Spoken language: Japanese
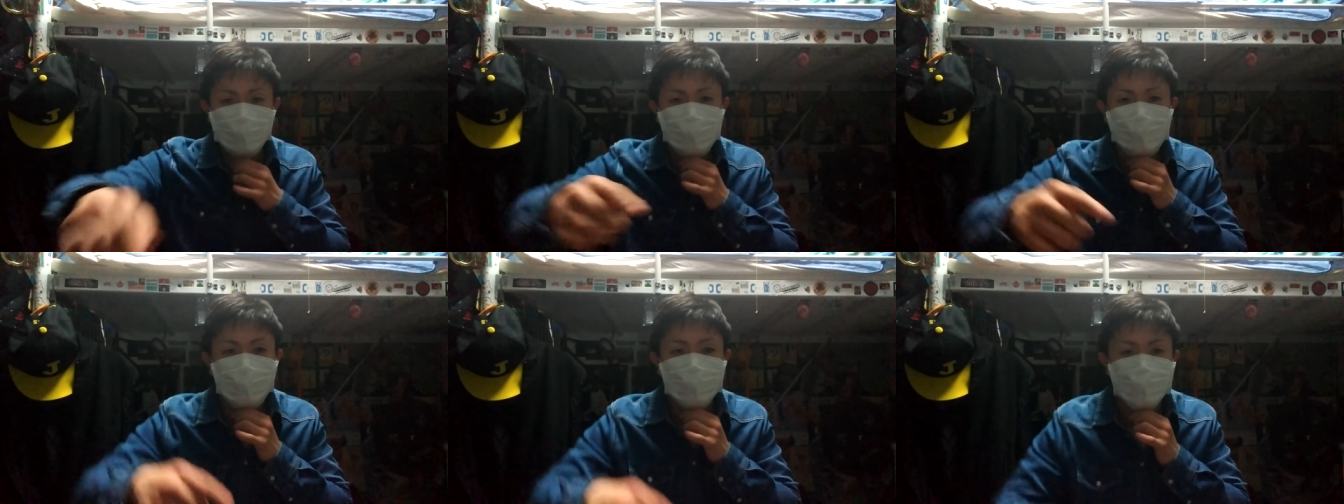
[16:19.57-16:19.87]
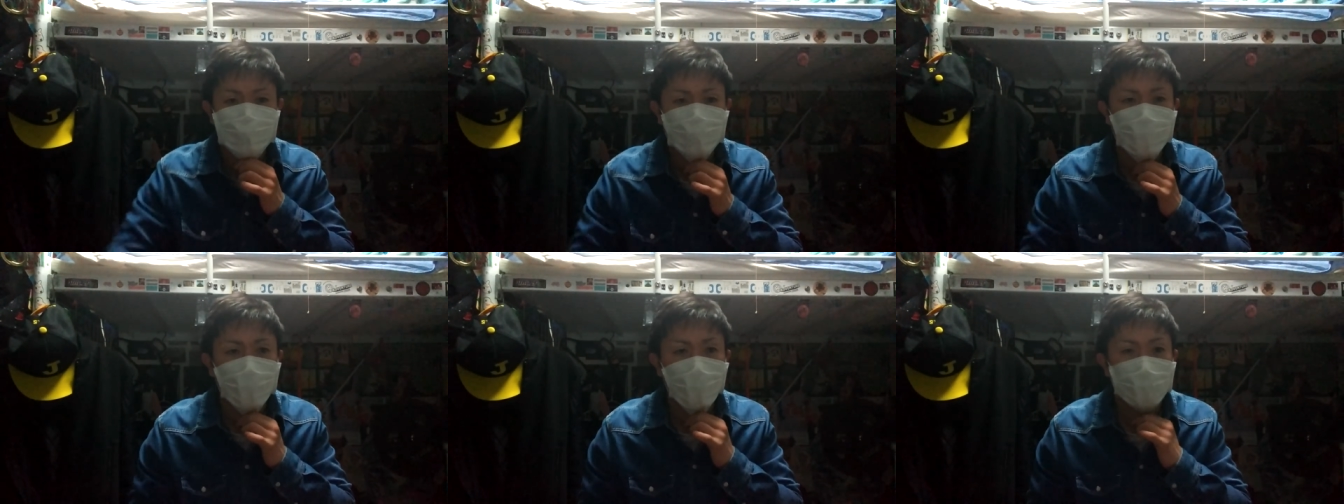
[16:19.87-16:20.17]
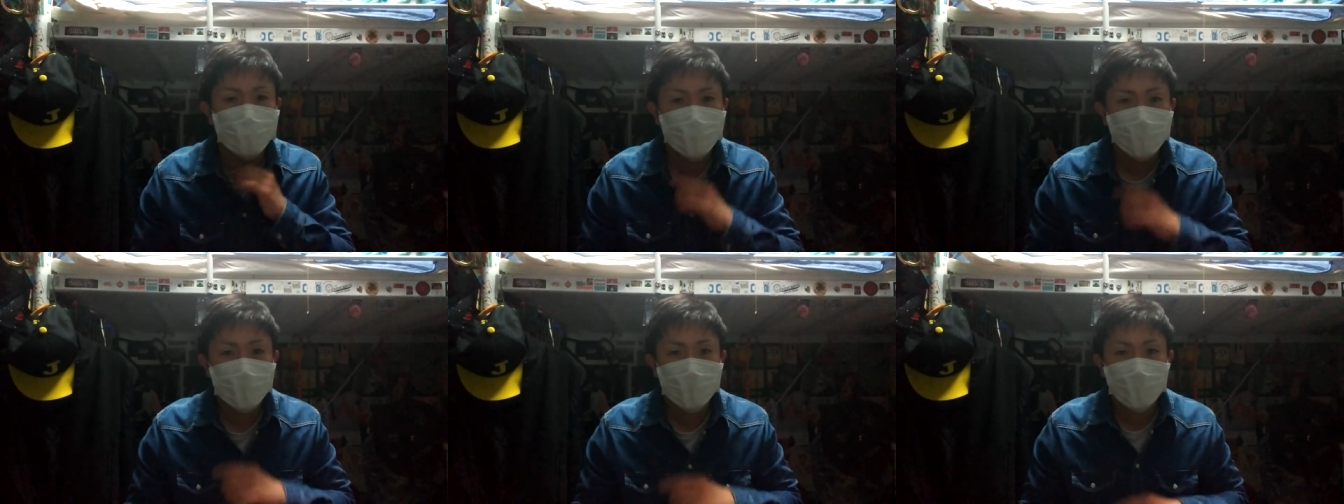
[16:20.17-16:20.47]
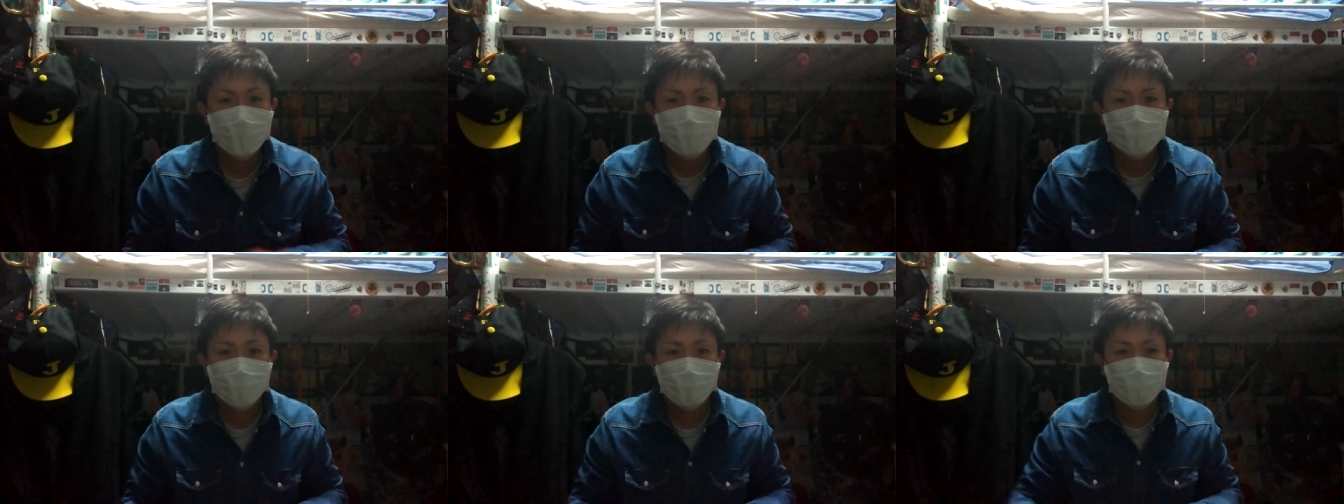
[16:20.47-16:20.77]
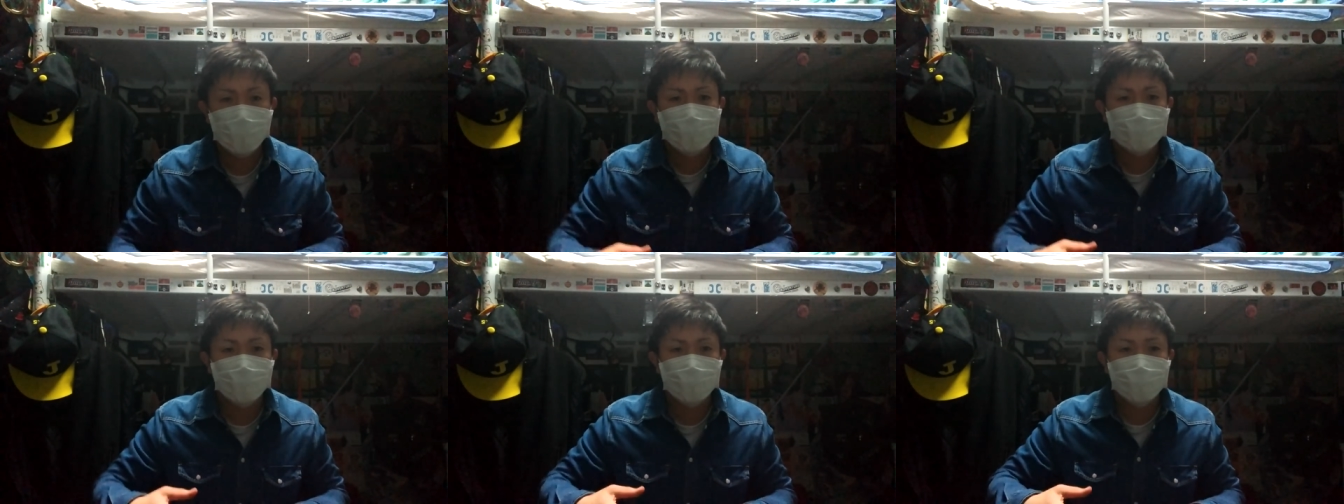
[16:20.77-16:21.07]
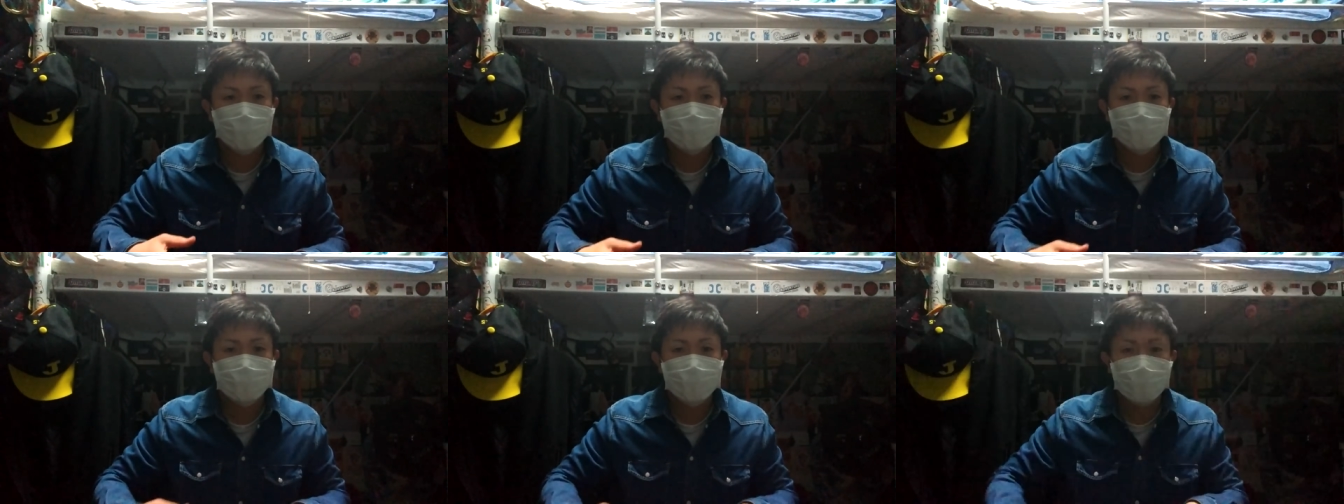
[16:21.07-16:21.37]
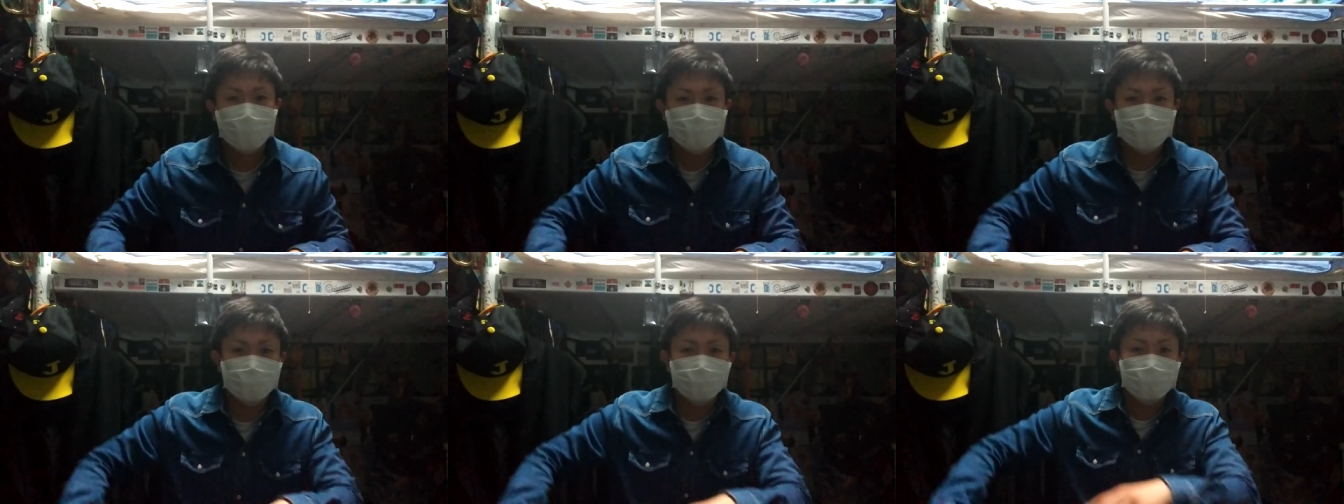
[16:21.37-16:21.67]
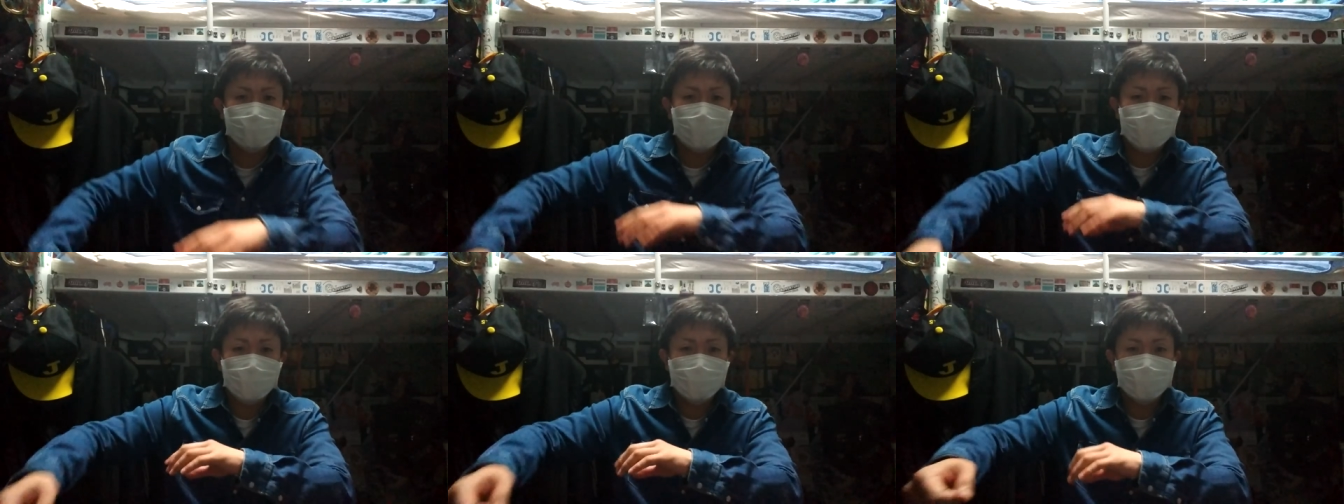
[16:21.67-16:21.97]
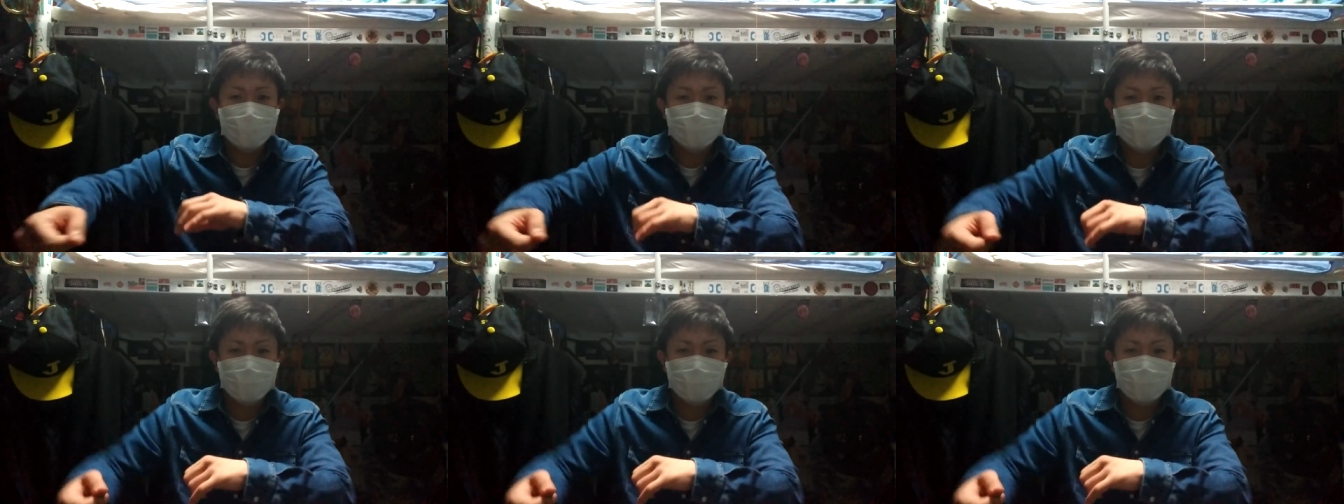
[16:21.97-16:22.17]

できないし、で、柵のね、